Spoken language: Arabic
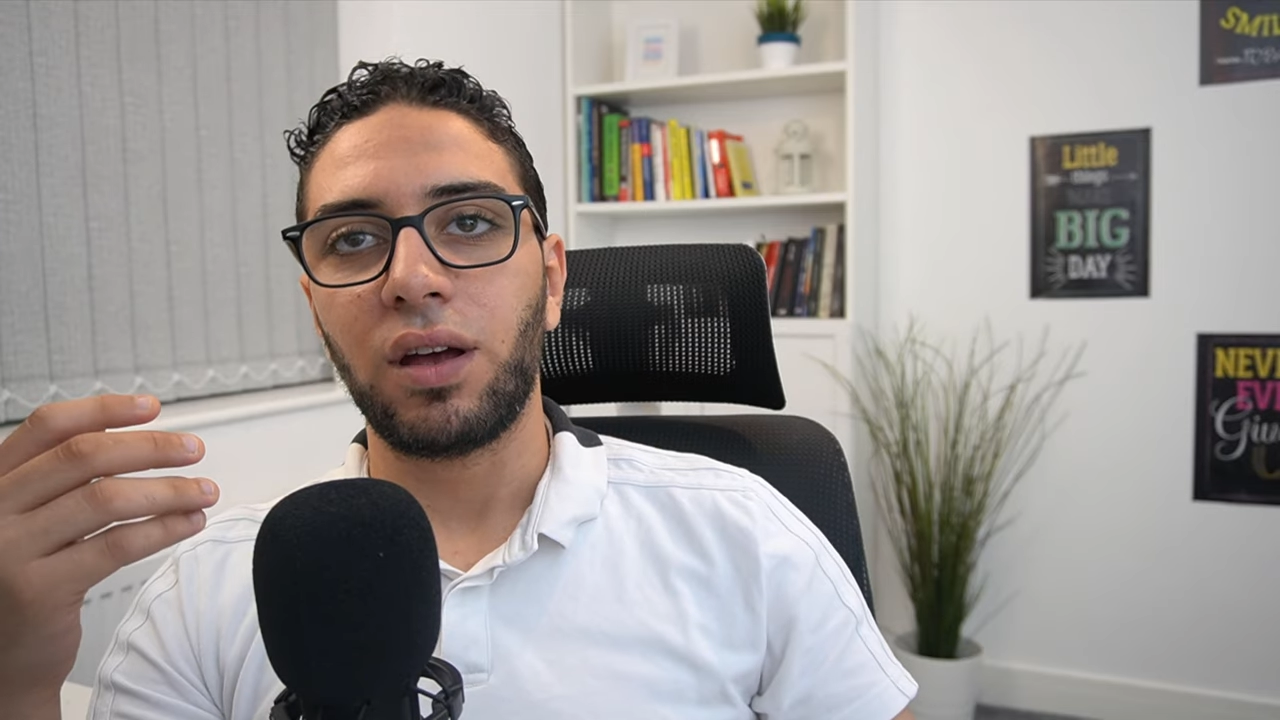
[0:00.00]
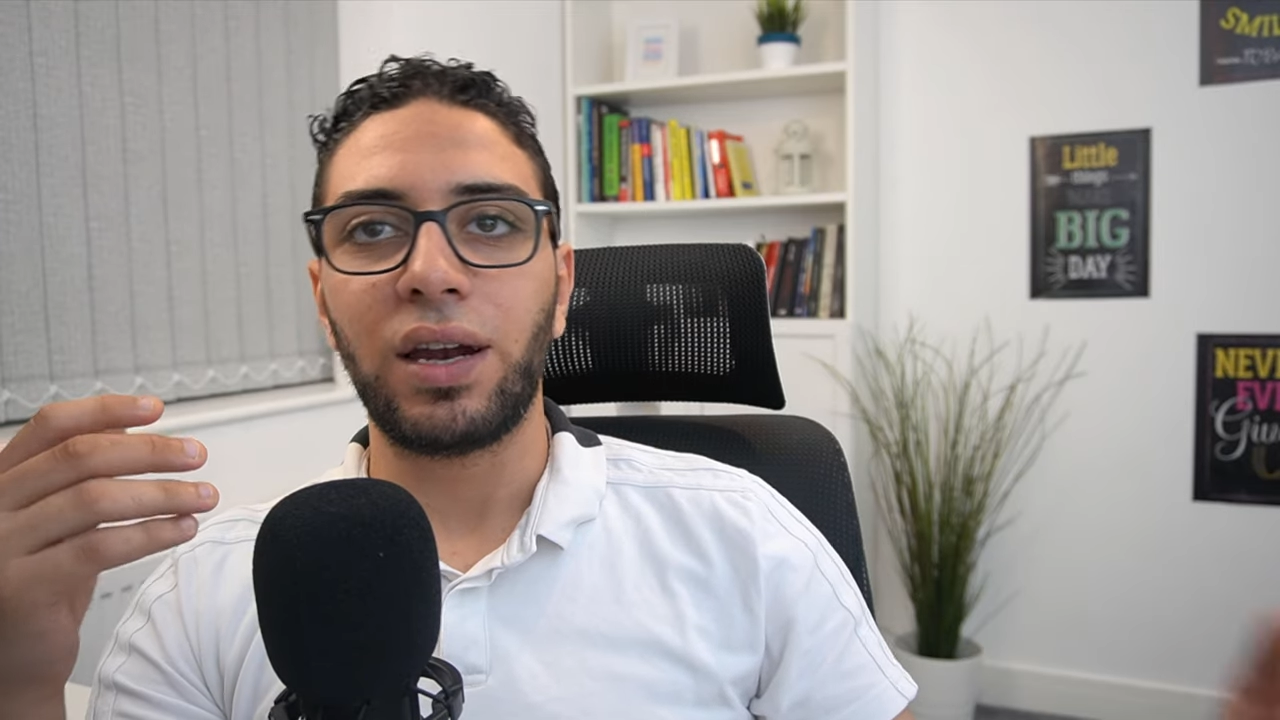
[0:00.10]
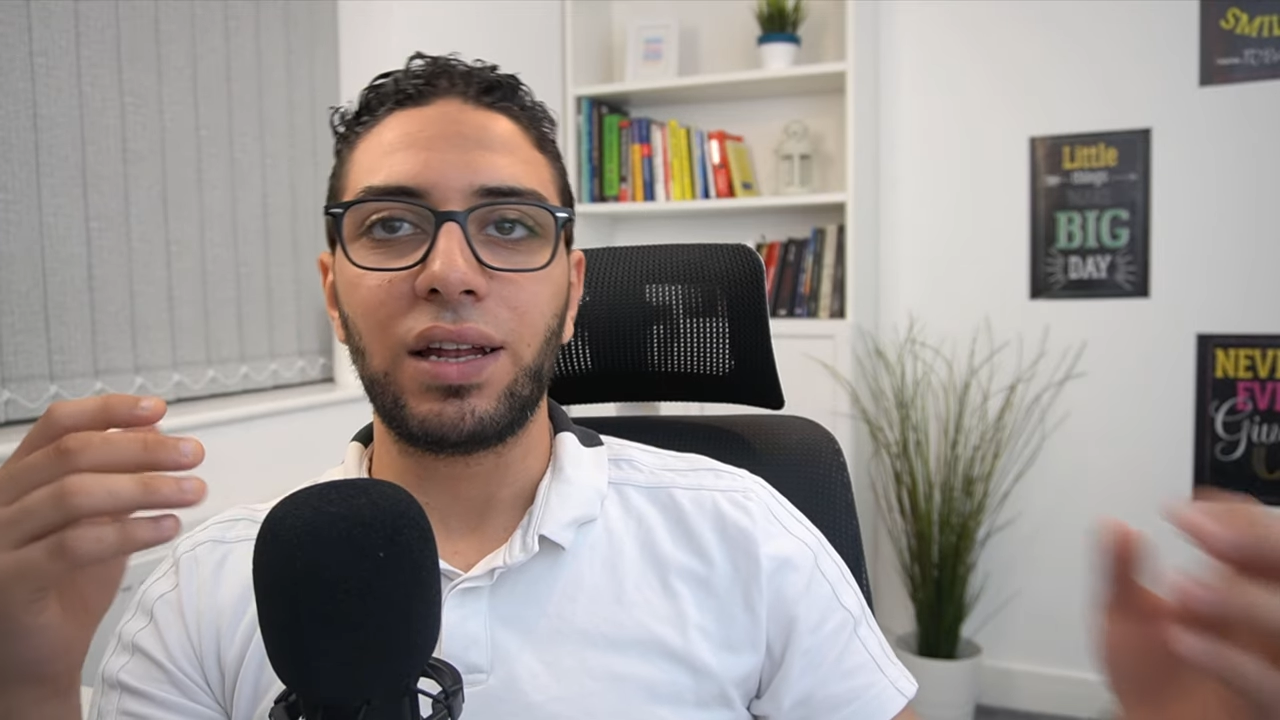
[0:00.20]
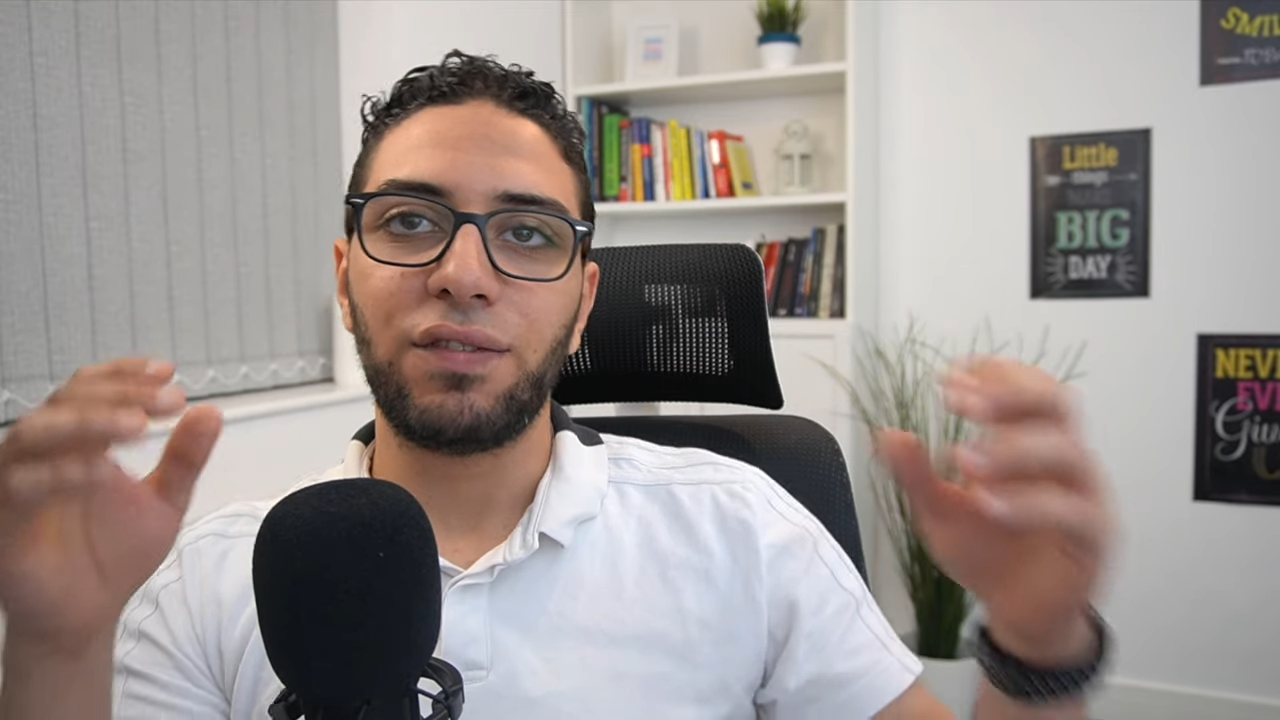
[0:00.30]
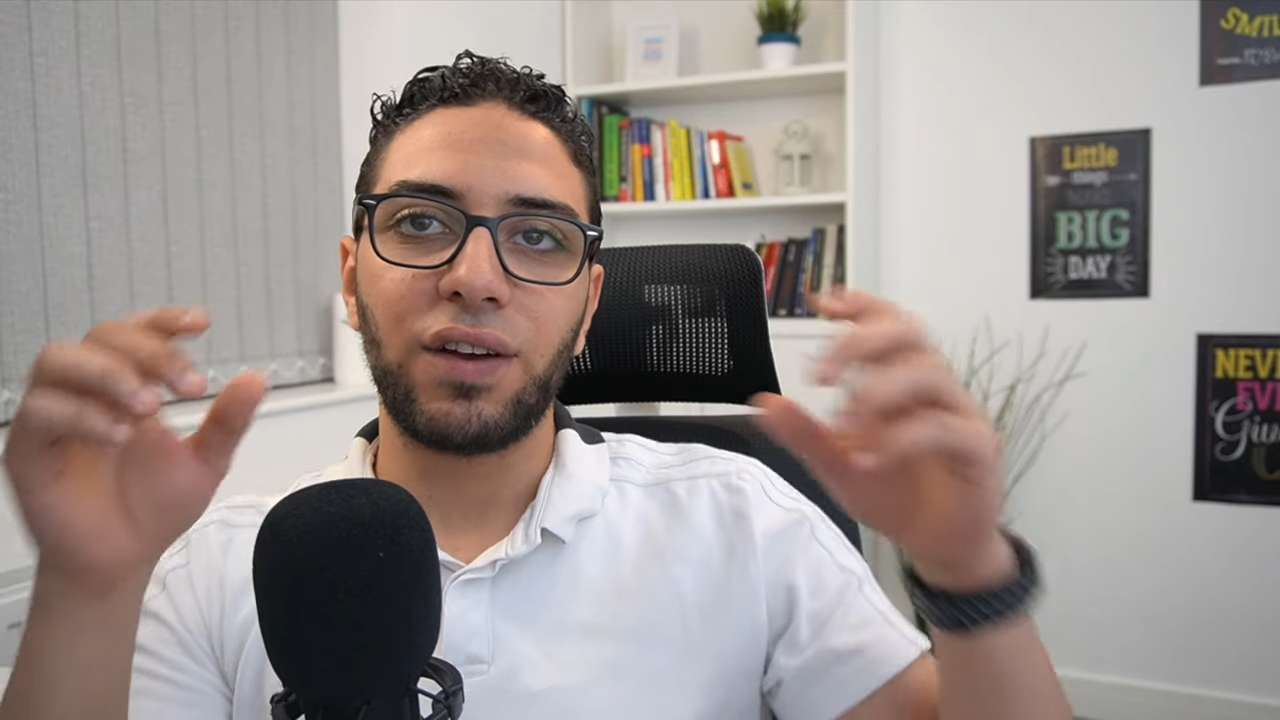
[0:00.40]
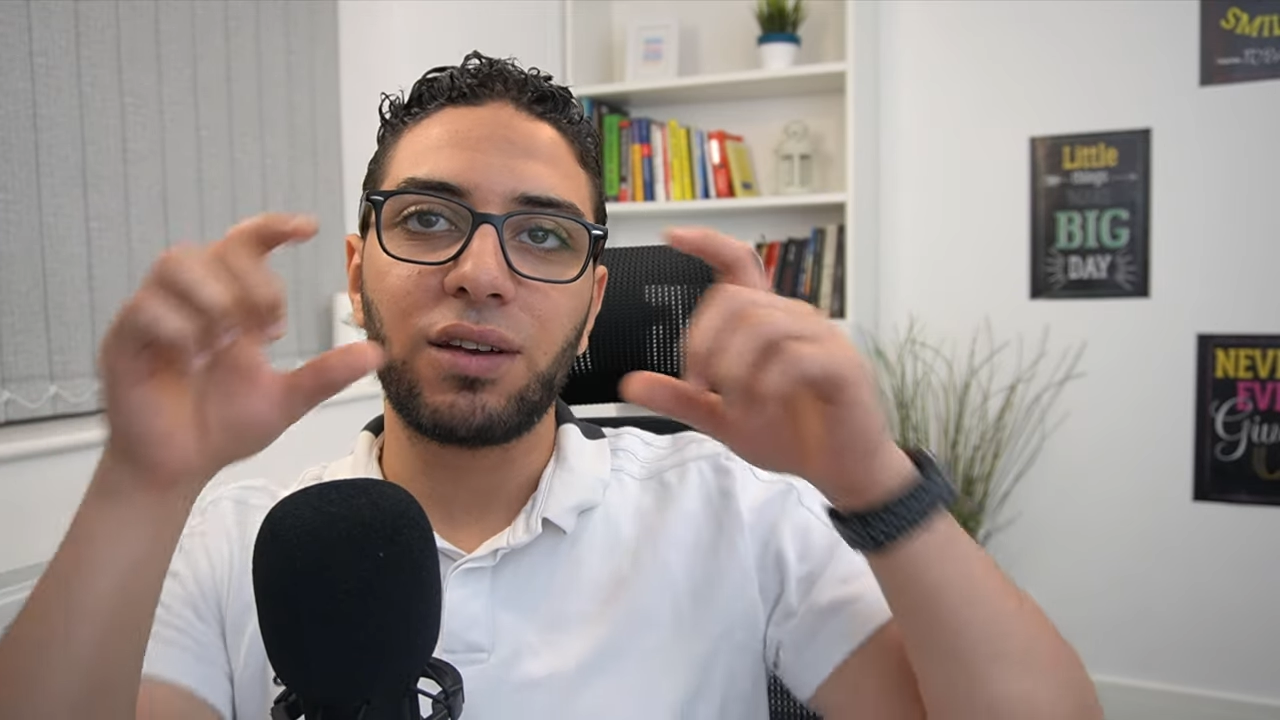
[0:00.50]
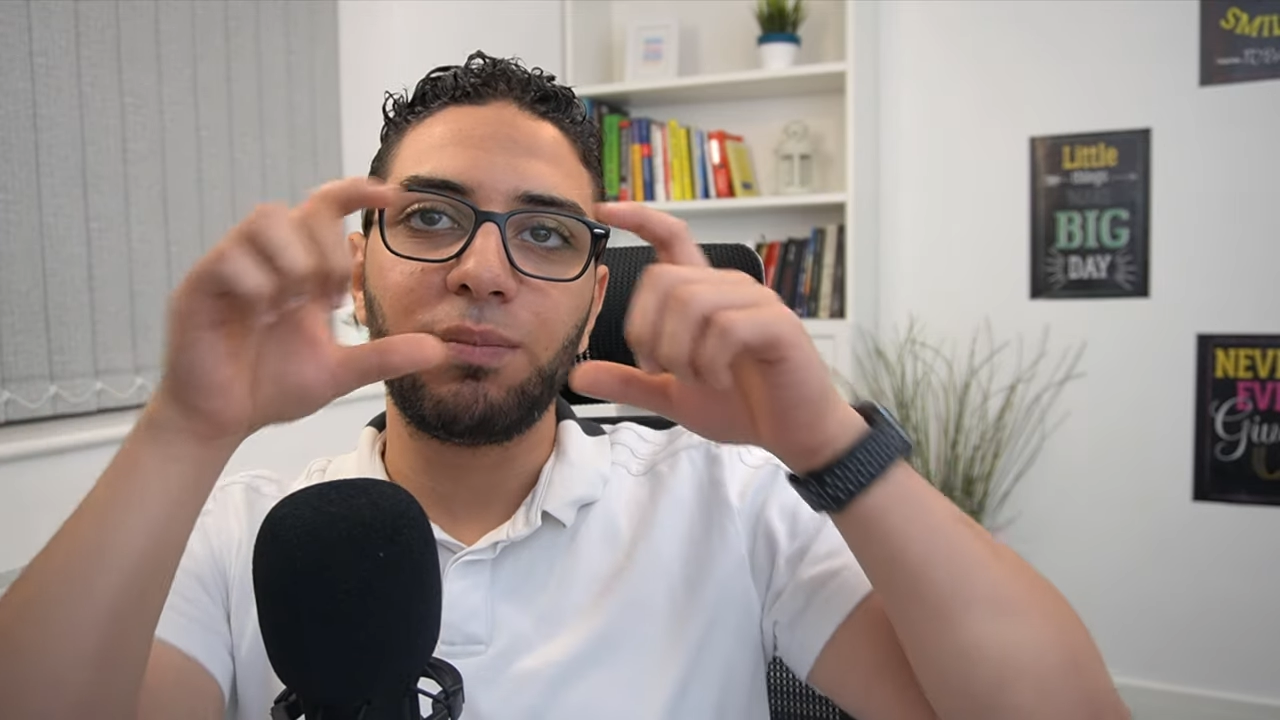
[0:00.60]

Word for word: انا عندي في الاخر